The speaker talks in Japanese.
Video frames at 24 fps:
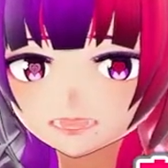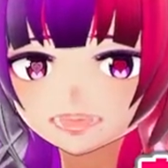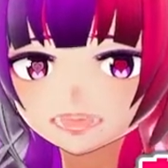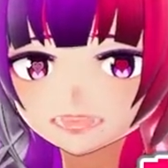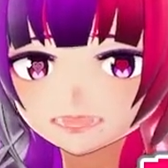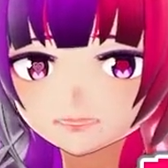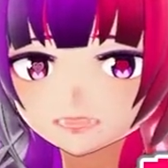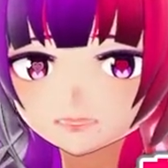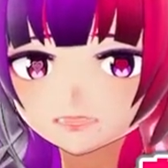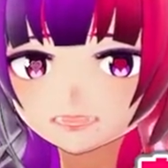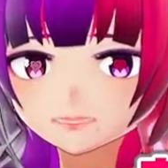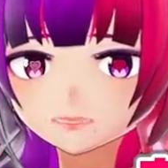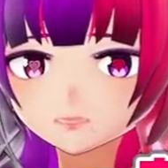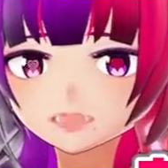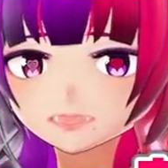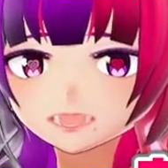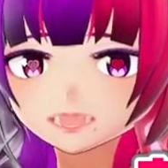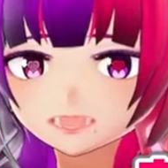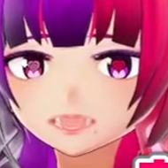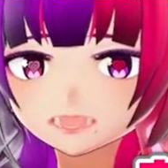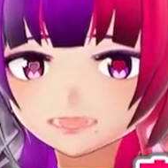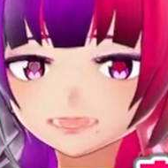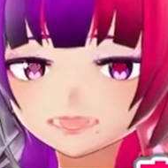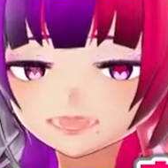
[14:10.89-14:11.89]
今度の学校新
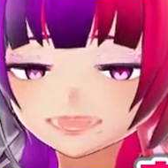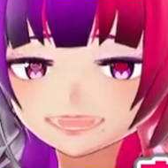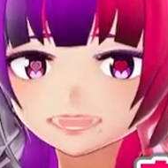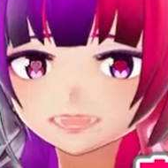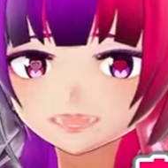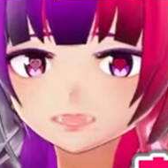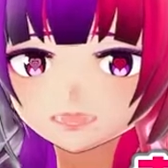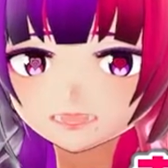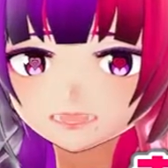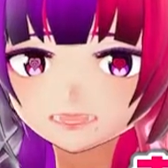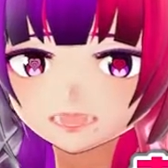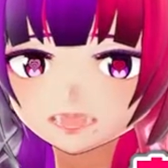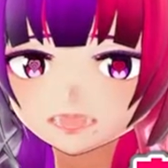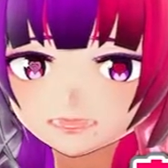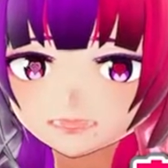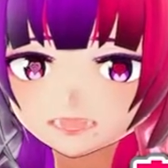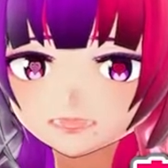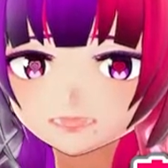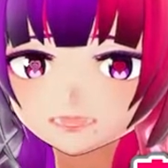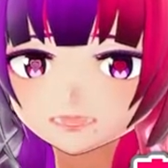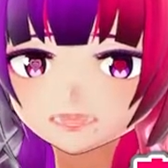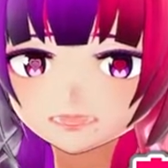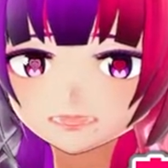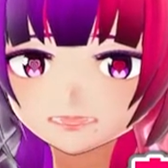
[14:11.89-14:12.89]
聞って階段の特徴す
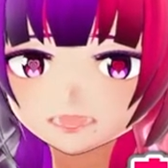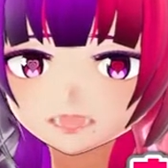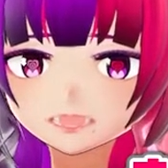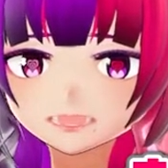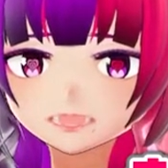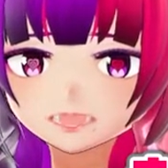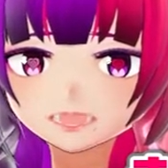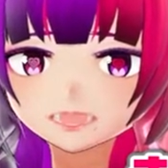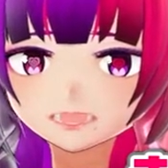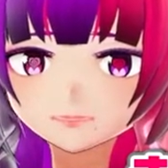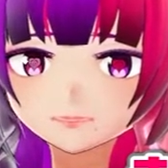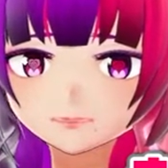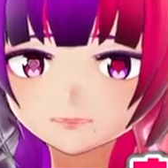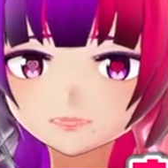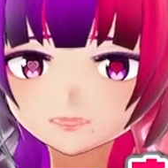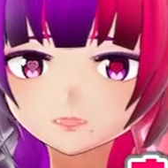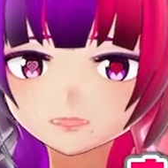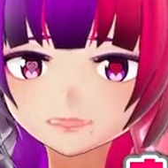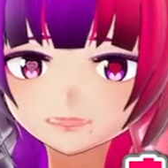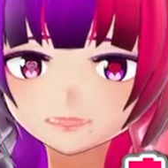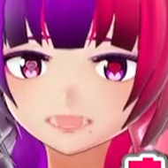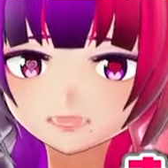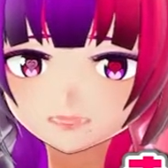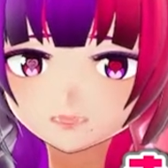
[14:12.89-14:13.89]
ることになってるの。夜
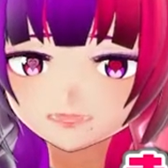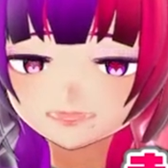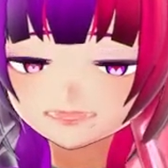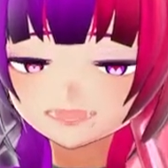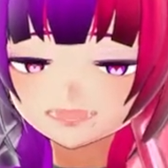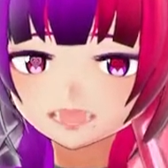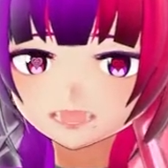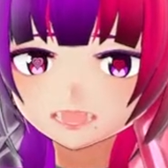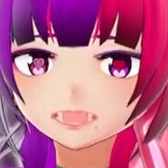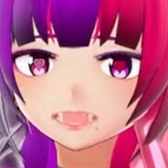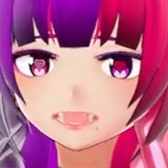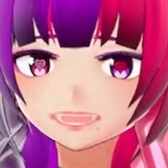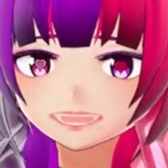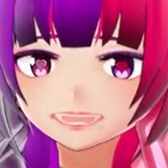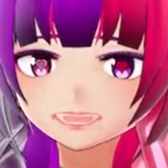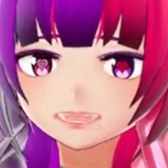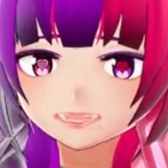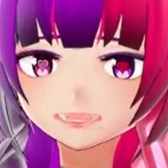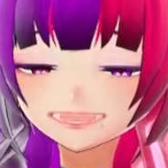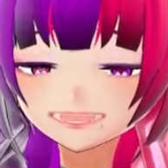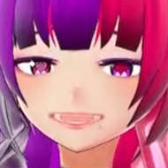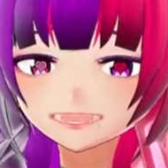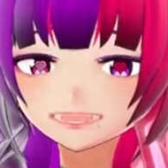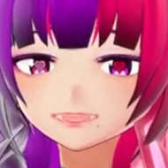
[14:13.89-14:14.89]
の学校って怖くて入れな
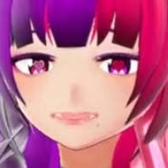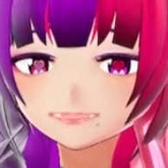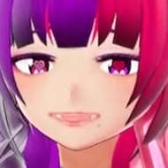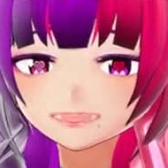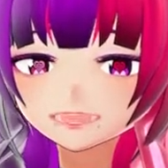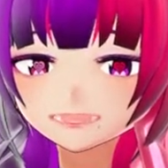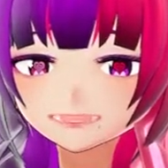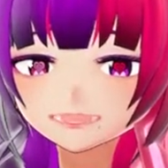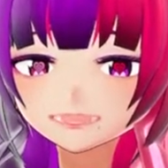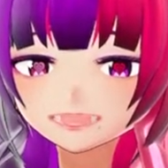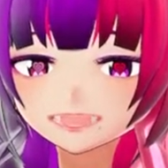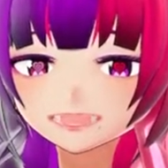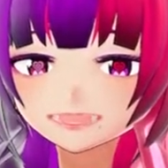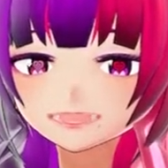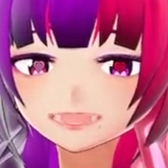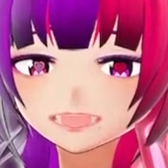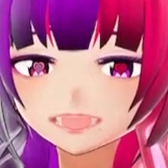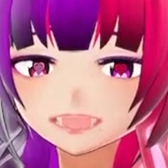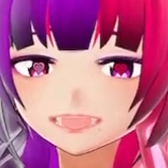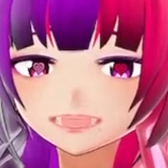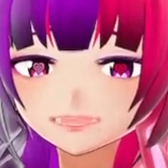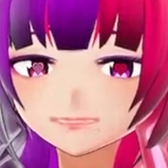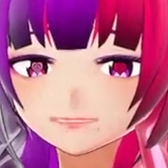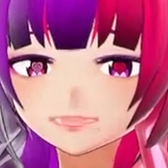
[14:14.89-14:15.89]
い。みんな生物が夜中に
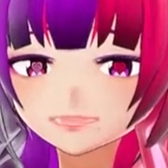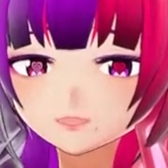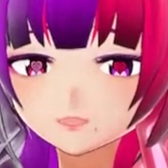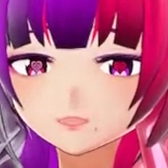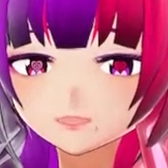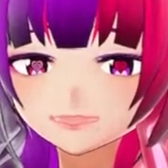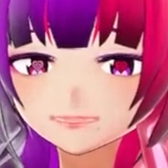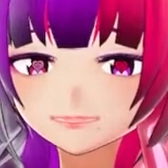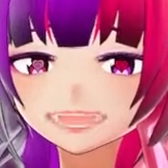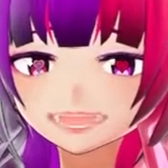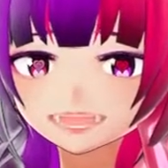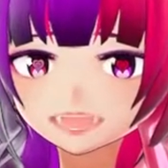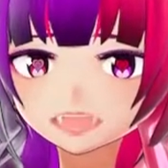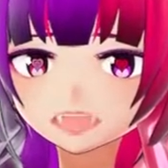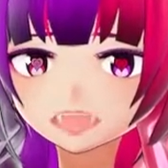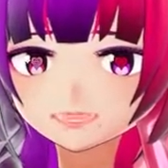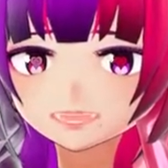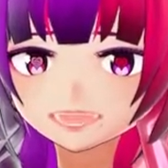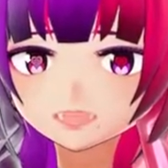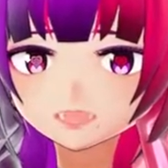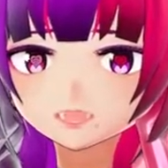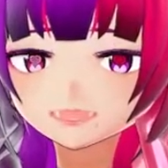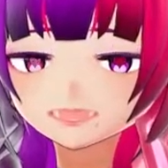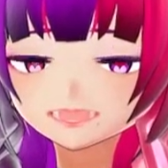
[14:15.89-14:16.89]
プールで泳いでる。も
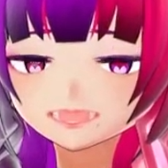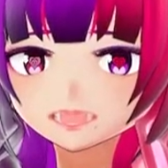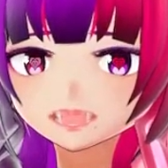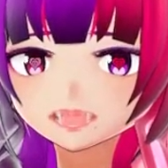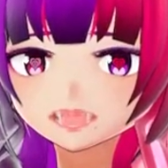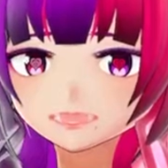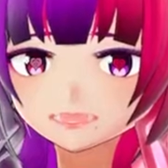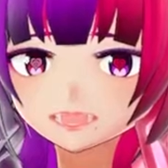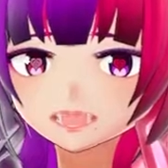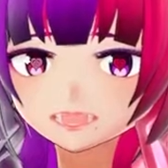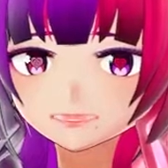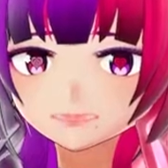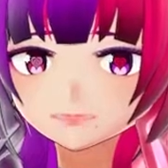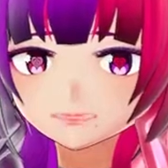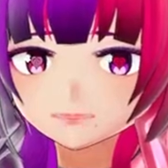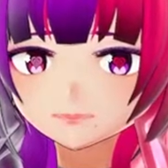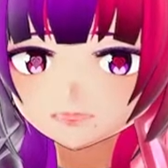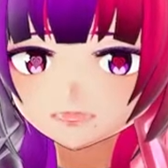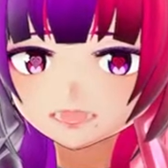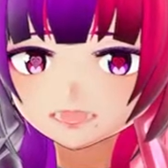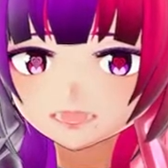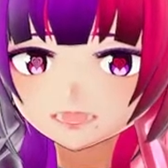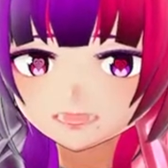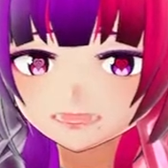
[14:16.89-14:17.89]
う、お化けを丸の中
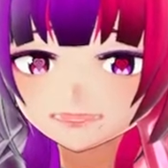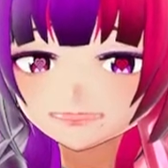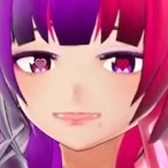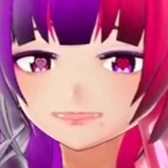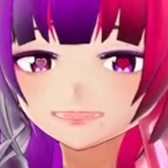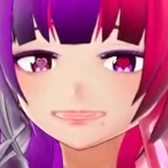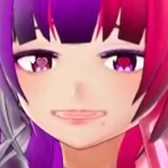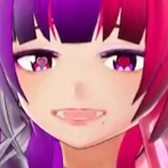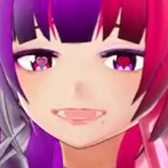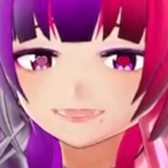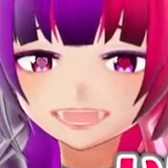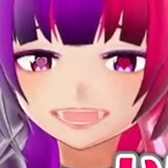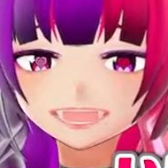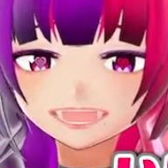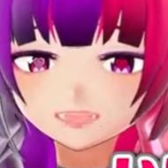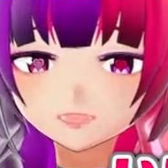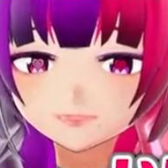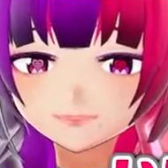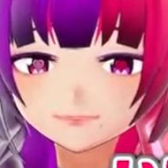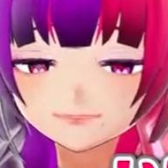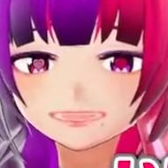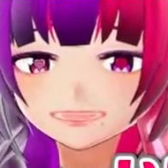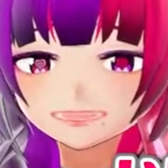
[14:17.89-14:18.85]
に入れてシャッター。出るかな。